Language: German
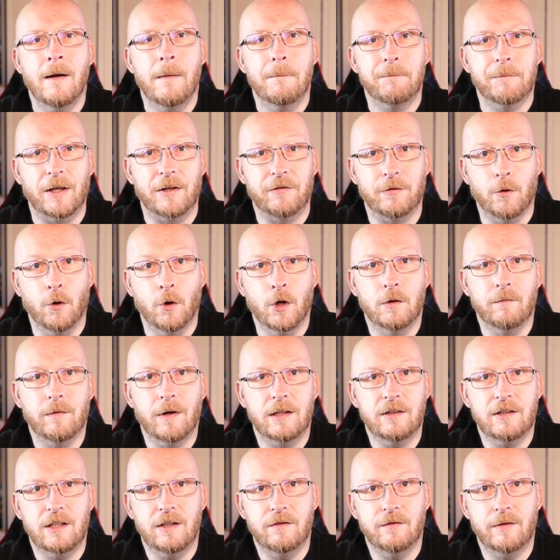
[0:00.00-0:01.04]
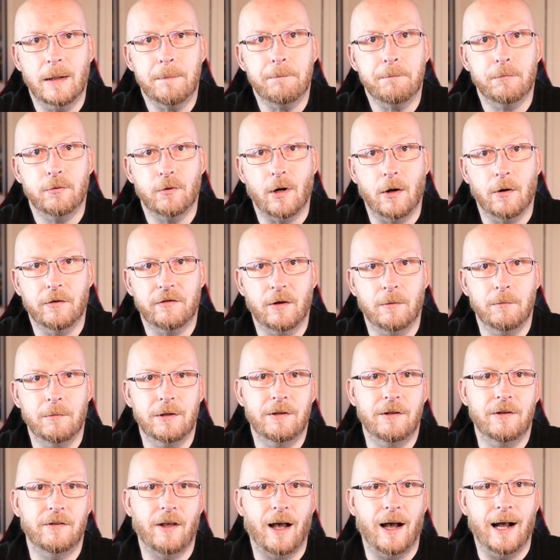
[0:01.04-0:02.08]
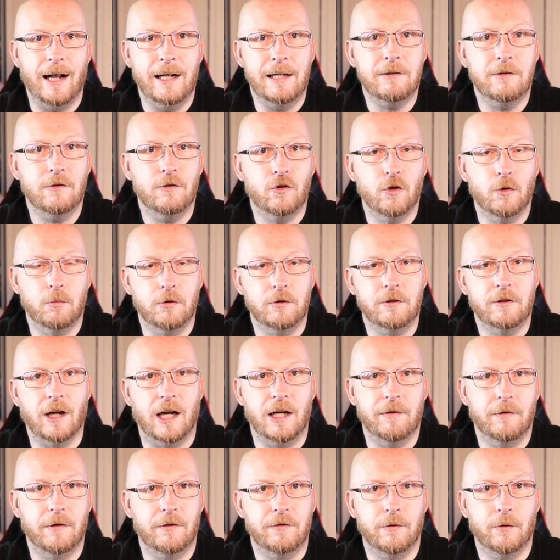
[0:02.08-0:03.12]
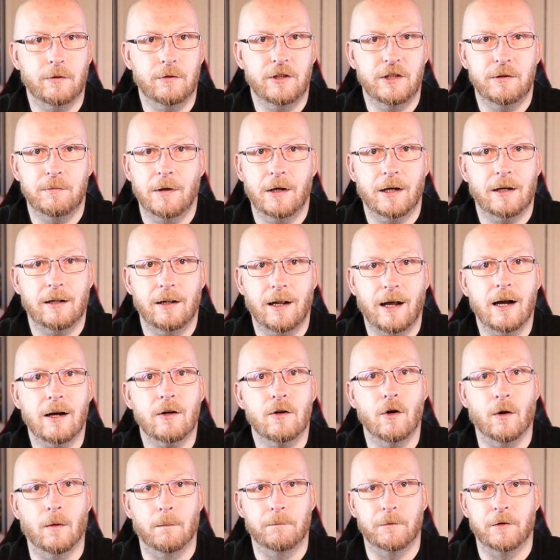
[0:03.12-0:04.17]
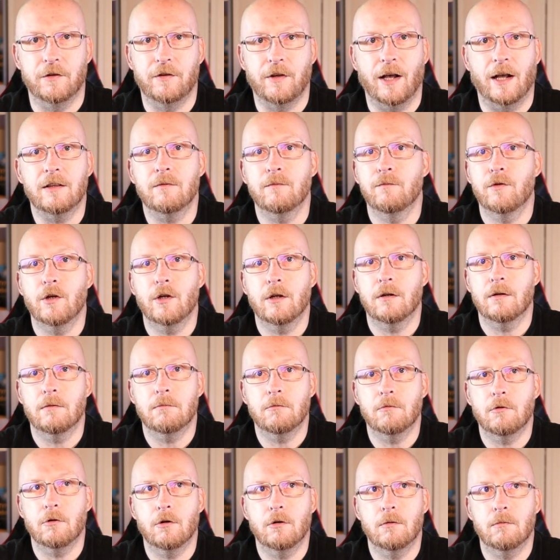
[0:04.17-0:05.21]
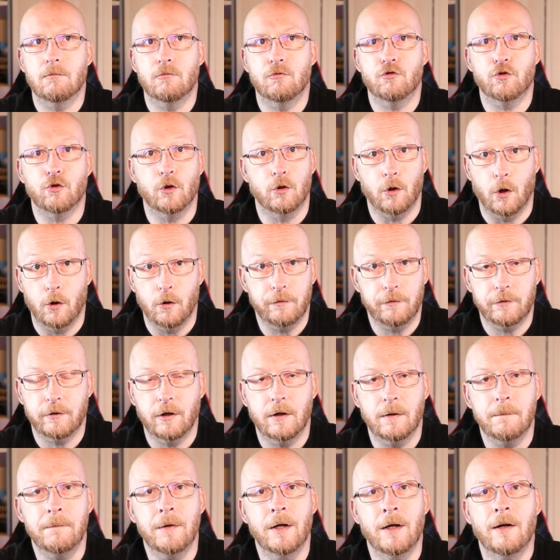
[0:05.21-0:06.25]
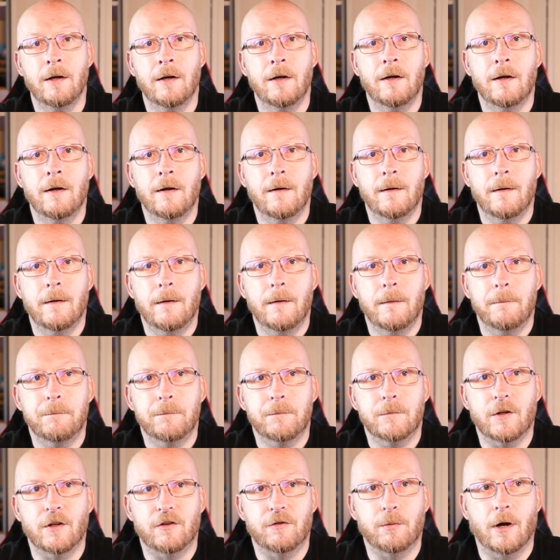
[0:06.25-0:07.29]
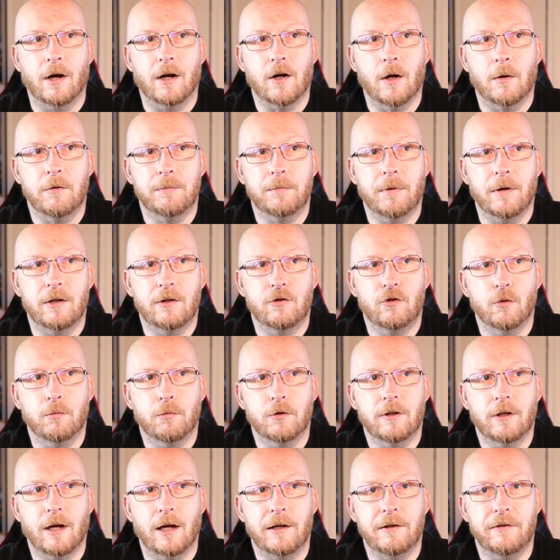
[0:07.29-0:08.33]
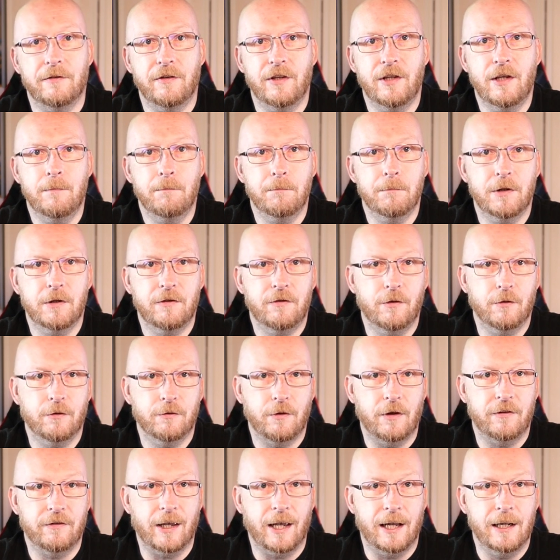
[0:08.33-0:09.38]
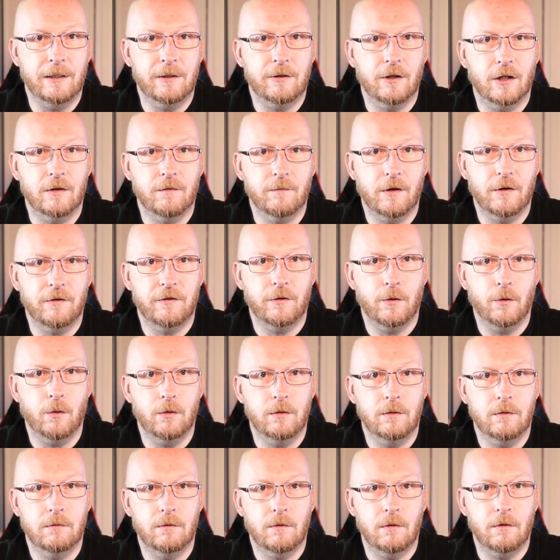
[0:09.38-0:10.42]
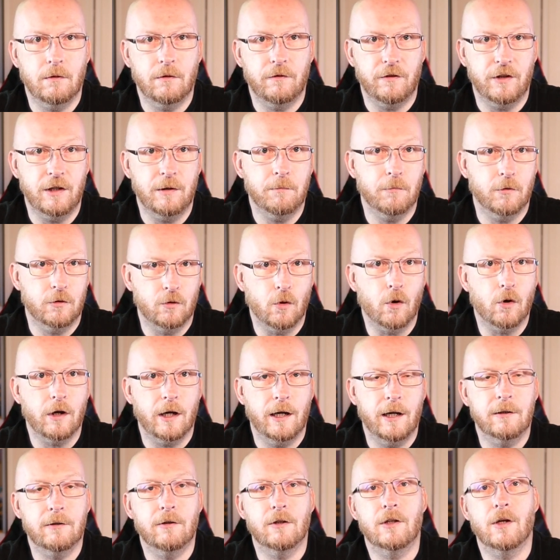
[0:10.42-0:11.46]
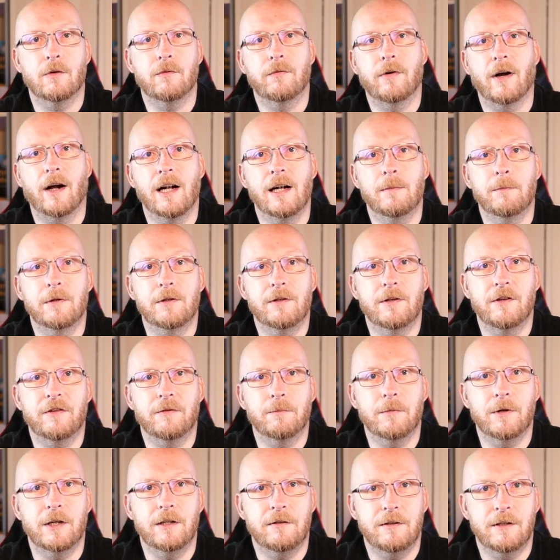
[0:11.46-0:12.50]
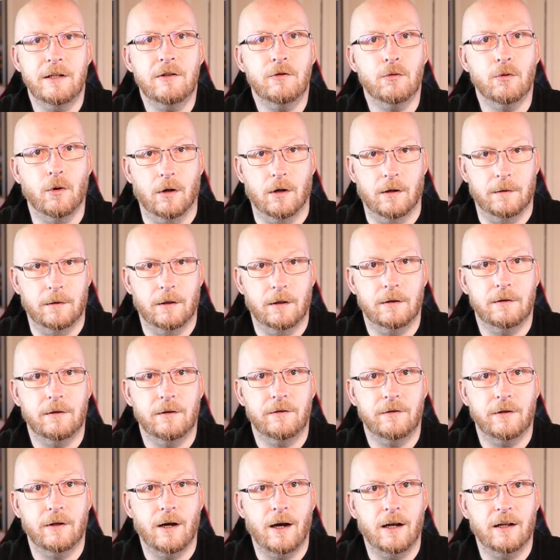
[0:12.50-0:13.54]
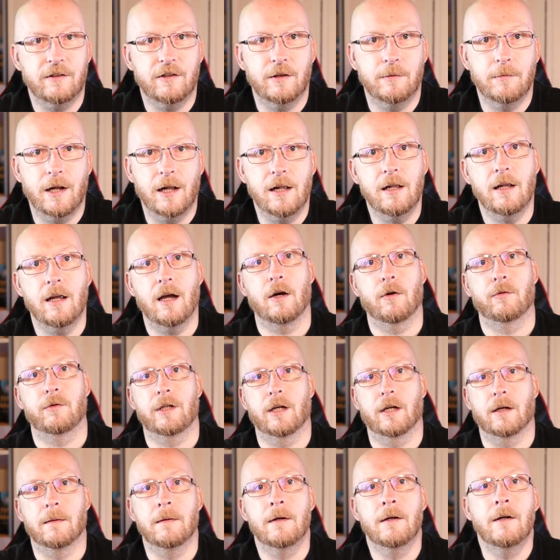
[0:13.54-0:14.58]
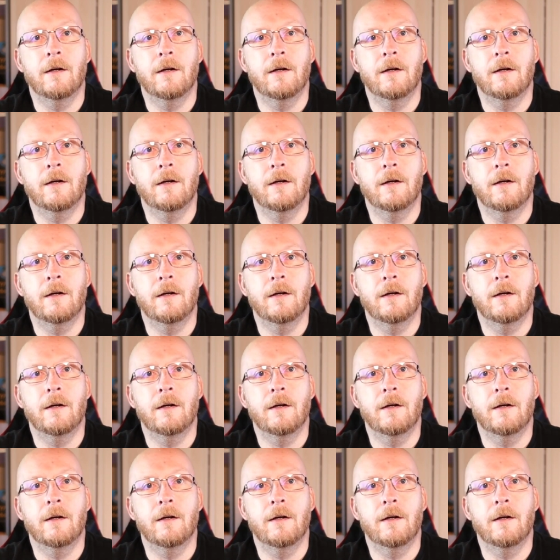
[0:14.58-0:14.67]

dass irgendwann die Webbrowser mit dieser alten Typo 3-Version nicht mehr klarkommen. Das hatten wir ähm, schon öfter. Das war, glaube ich, bei Turbo 3.7 beziehungsweise älteren Versionen 7 und noch älter der Fall mit diesem Editor, ja, diese HTML-Area.